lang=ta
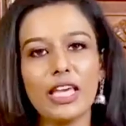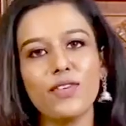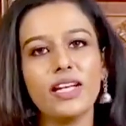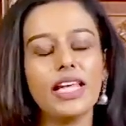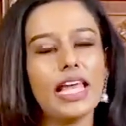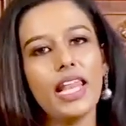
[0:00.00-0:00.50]

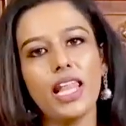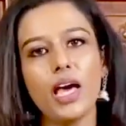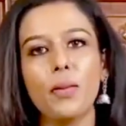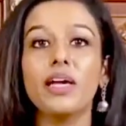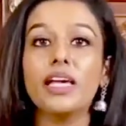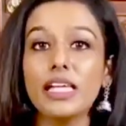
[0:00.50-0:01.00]
தேவைகள்
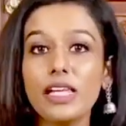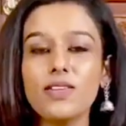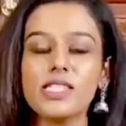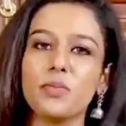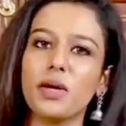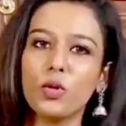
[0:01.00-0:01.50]
எல்லாமே
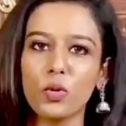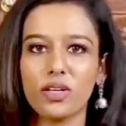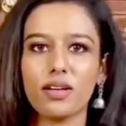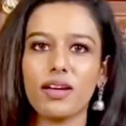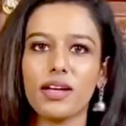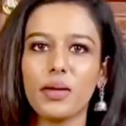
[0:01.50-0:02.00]
இலவசமாக
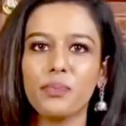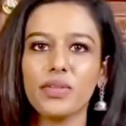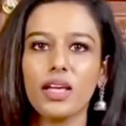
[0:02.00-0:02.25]
கொடுக்குறாங்க